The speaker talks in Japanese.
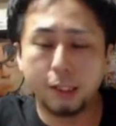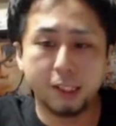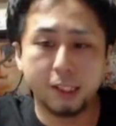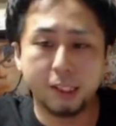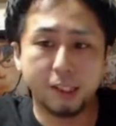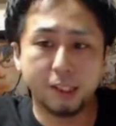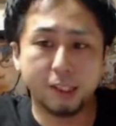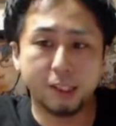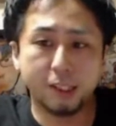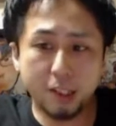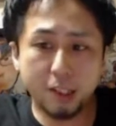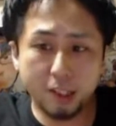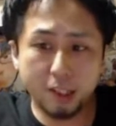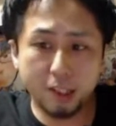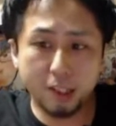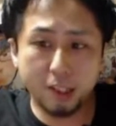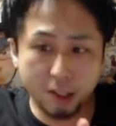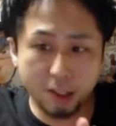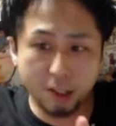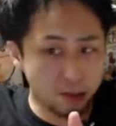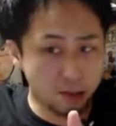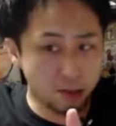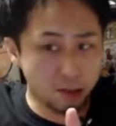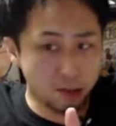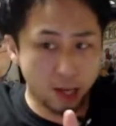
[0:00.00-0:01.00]
真
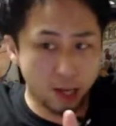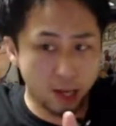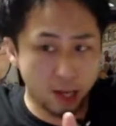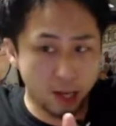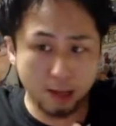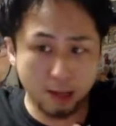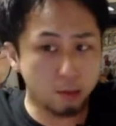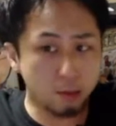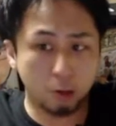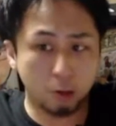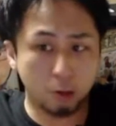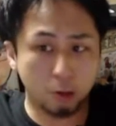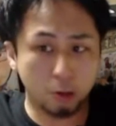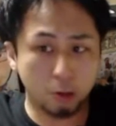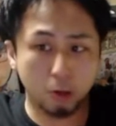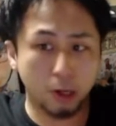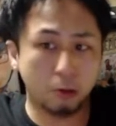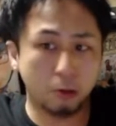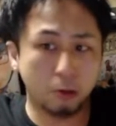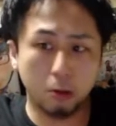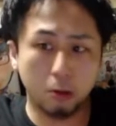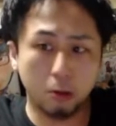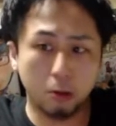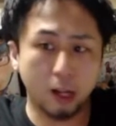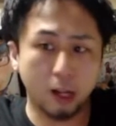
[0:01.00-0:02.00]
実に勝るものは
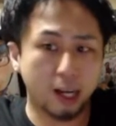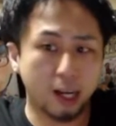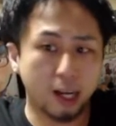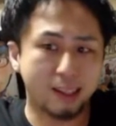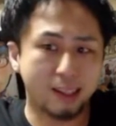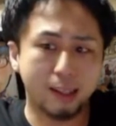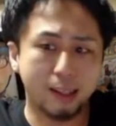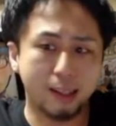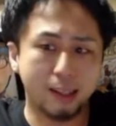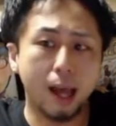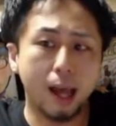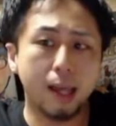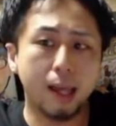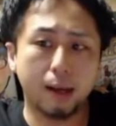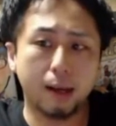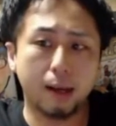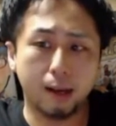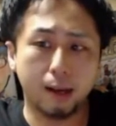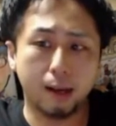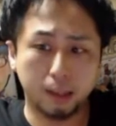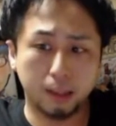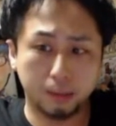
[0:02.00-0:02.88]
世の中にないから。